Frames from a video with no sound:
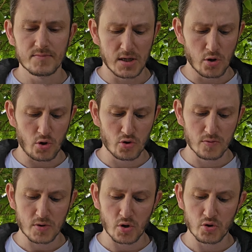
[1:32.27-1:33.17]

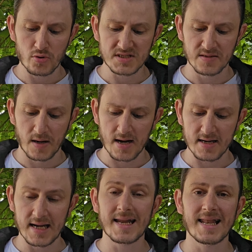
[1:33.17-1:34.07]
باللحوم خيول سباق
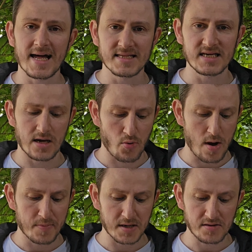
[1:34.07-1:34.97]
إيرلندية
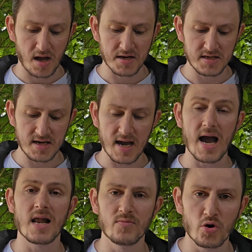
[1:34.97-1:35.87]
وبريطانية
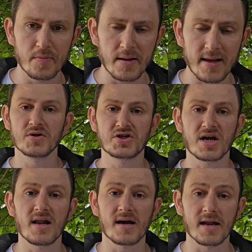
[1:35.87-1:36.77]
المهملة
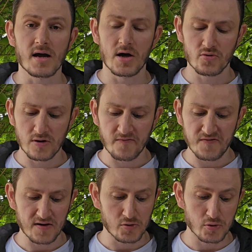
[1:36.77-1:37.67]
بشكل غير قانوني
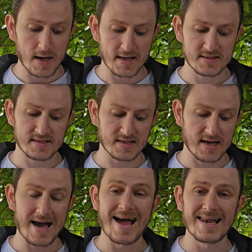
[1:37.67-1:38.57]
في كرات
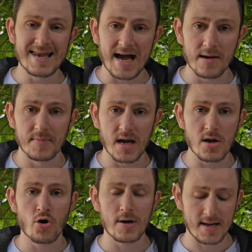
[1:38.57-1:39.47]
اللحم
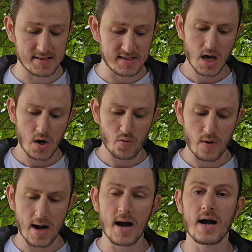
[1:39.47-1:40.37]
الهولندي
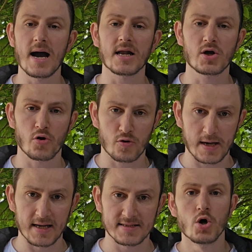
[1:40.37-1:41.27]

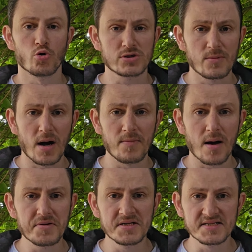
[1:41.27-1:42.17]
والكروكيت وطبعا
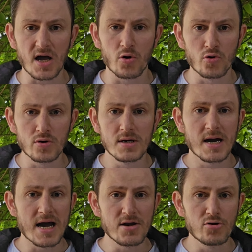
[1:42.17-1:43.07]
ما بينصحوا
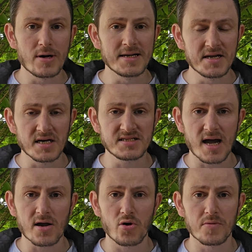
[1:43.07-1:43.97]
انه الناس
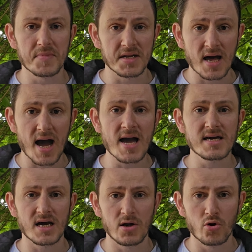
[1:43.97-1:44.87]
تاكل من
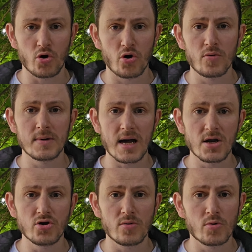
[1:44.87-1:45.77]
هاي اللحوم
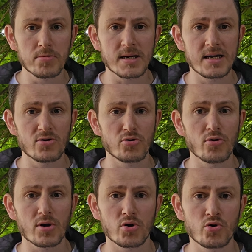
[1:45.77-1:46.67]
لانه ممكن
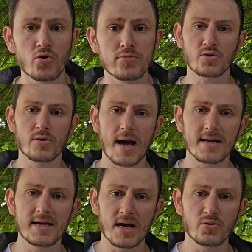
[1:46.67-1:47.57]
هدول الخيول بتكون
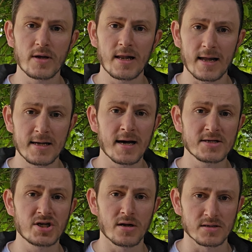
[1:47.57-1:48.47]
اخذه ادويه
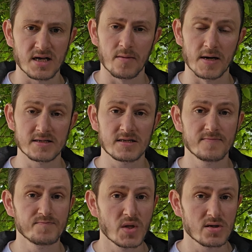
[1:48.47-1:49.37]
لعلاج الاصابات
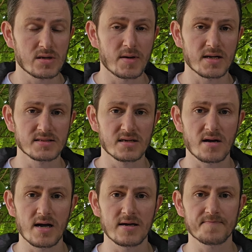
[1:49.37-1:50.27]
طبعا
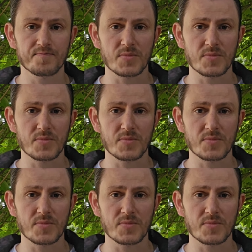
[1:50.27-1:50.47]
اصدقائي